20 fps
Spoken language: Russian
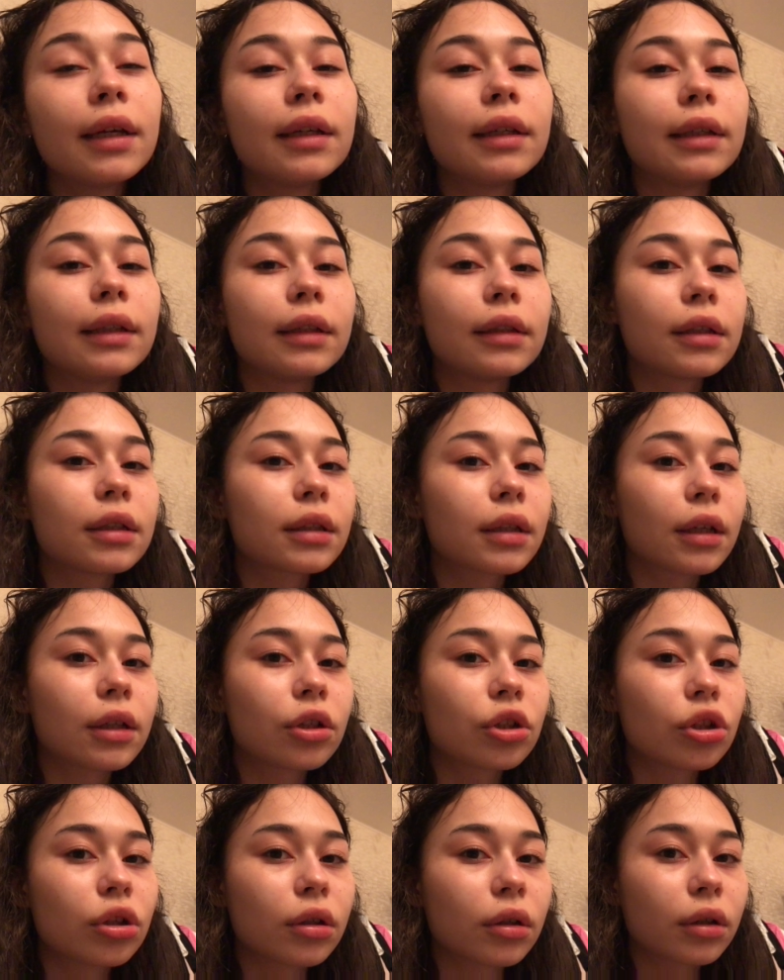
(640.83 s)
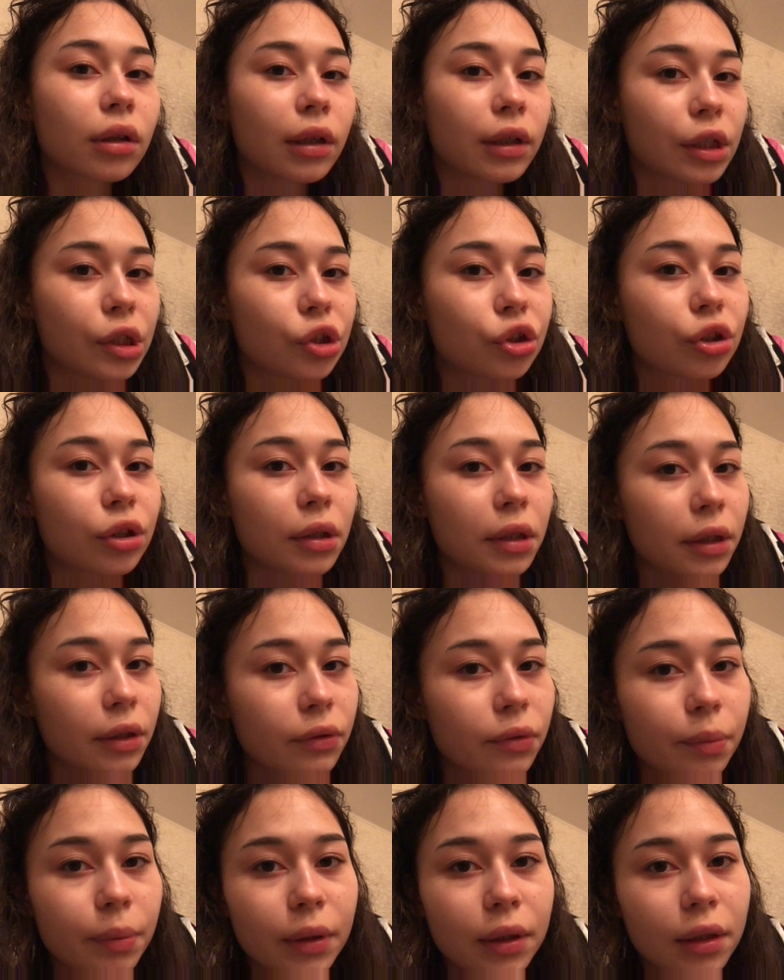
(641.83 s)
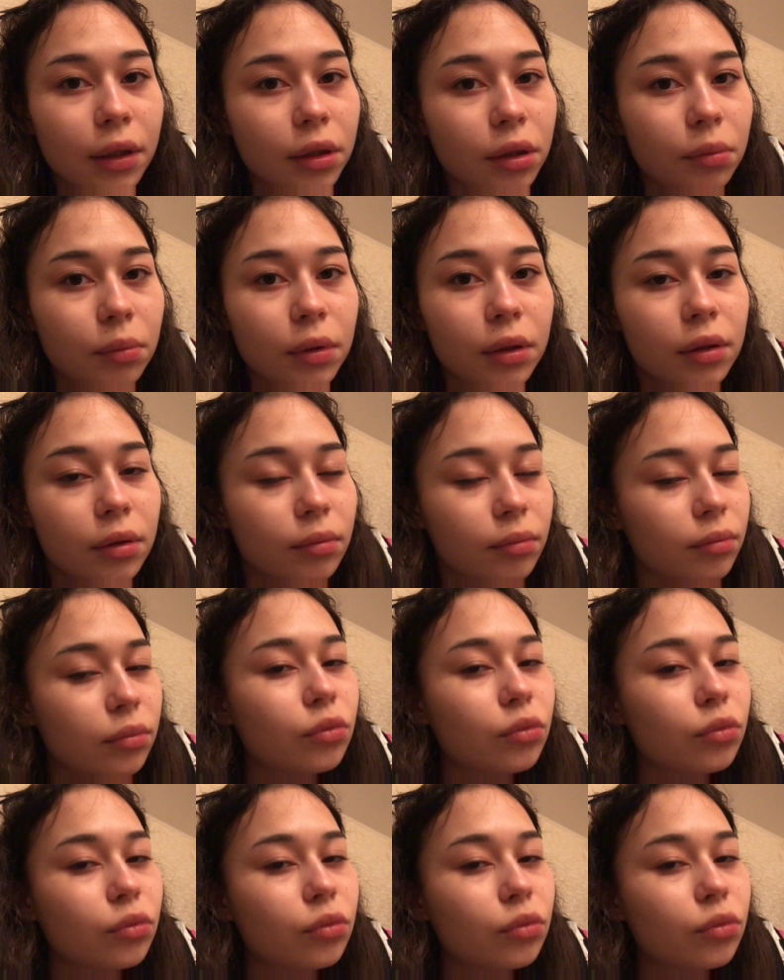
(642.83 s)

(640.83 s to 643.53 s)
и достаточно количество нервов, по крайней мере,